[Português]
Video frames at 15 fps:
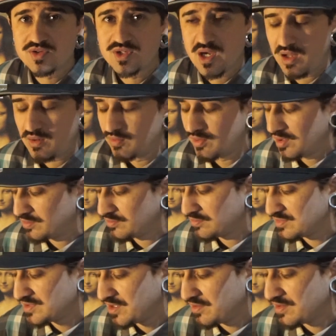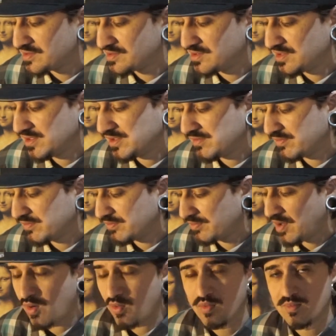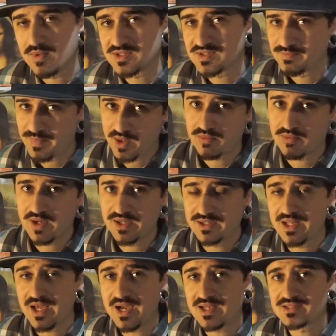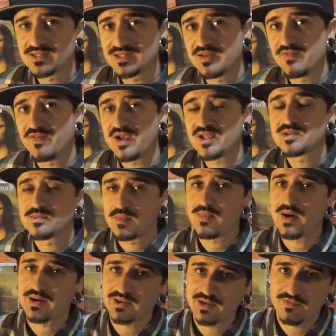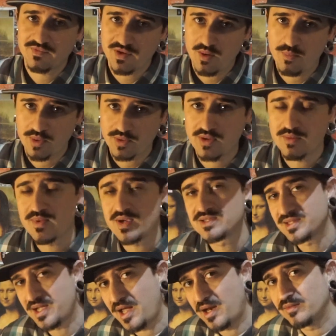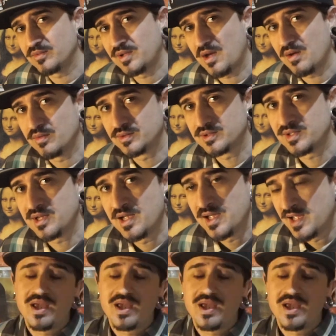de calor, sendo assim algumas peculiaridades que fazem uma máquina ficar um pouquinho mais cara do que a outra.